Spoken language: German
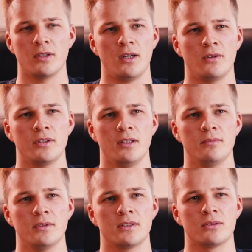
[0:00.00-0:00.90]
der
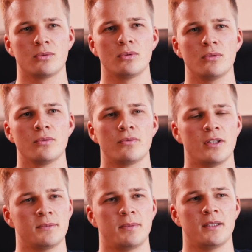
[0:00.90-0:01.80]
A&M ist so
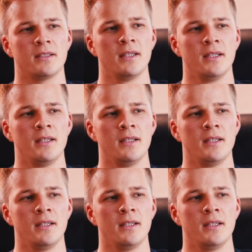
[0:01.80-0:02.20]
unfassbar,